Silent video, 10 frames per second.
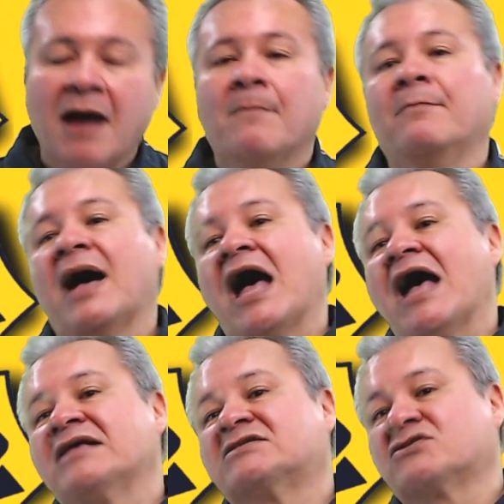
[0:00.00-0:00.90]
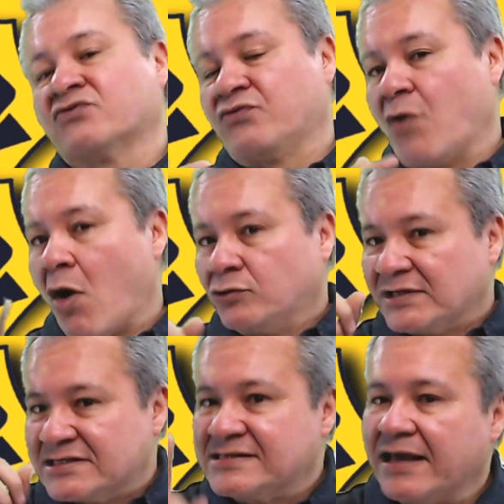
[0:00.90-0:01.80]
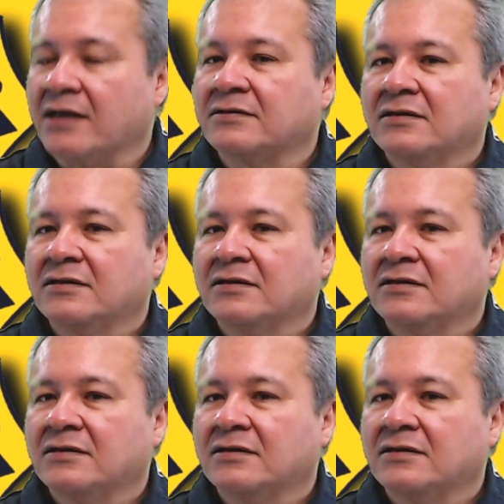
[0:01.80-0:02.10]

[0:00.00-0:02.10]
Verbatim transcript: Mas, volto a dizer,